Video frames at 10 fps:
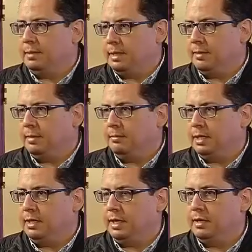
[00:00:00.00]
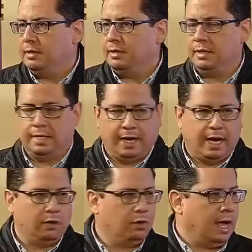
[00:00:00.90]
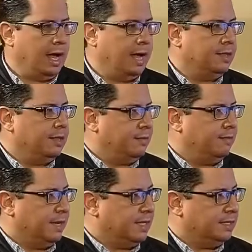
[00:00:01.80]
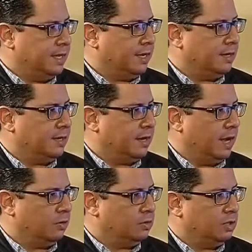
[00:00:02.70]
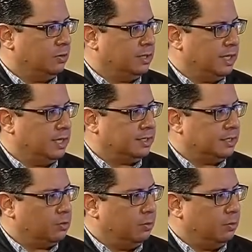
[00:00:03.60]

lamentablemente llegaron a fallecer a consecuencia de estas